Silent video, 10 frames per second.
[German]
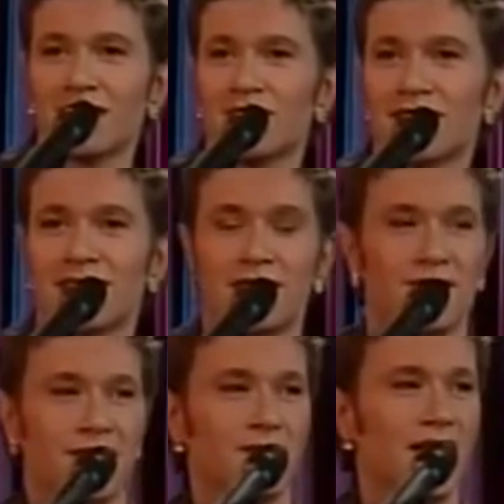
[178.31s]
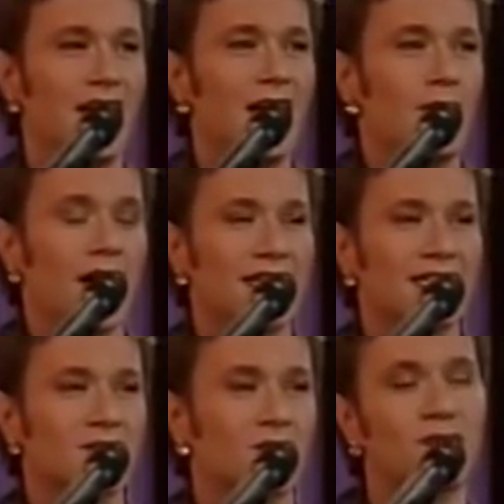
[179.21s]
dem Disney-Film
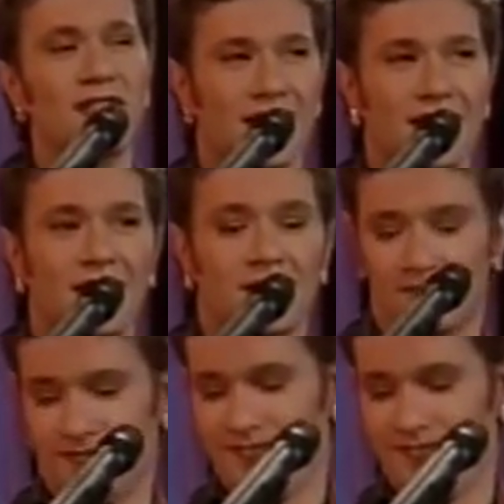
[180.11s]
Bernhard und Bianca.